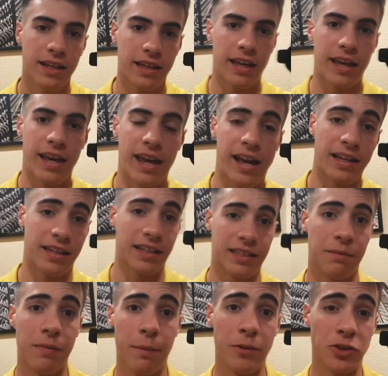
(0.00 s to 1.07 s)
Que, que,
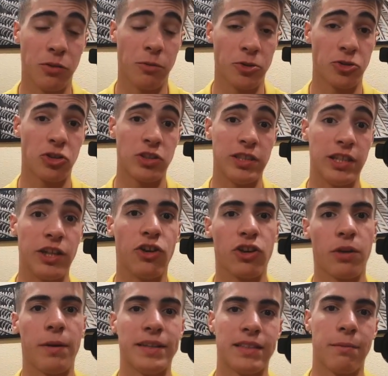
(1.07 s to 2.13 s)
siempre pienso en vosotros y quiero
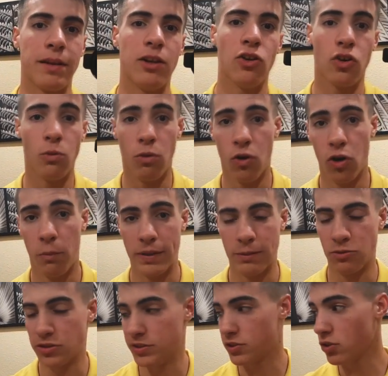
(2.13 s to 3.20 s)
que veáis también lo, cómo lo
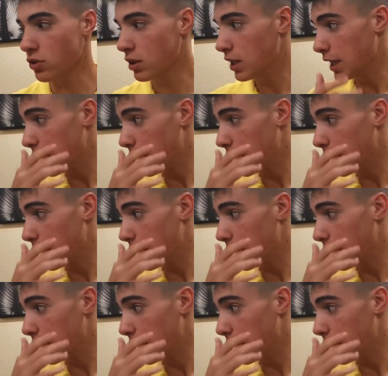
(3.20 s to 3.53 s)
pasamos dentro.